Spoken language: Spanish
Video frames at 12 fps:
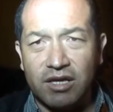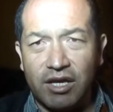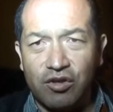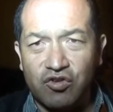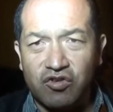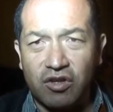
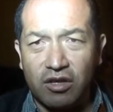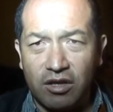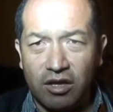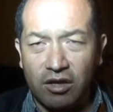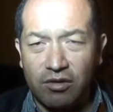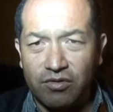ellos
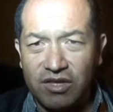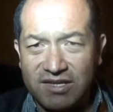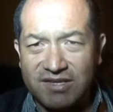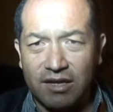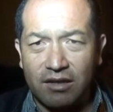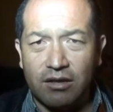eh,
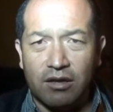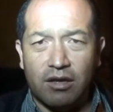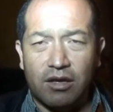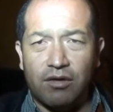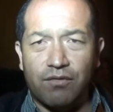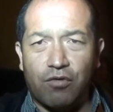dicen,
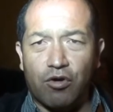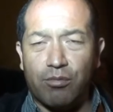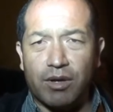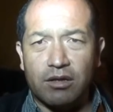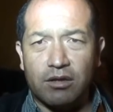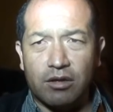
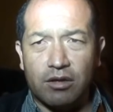informan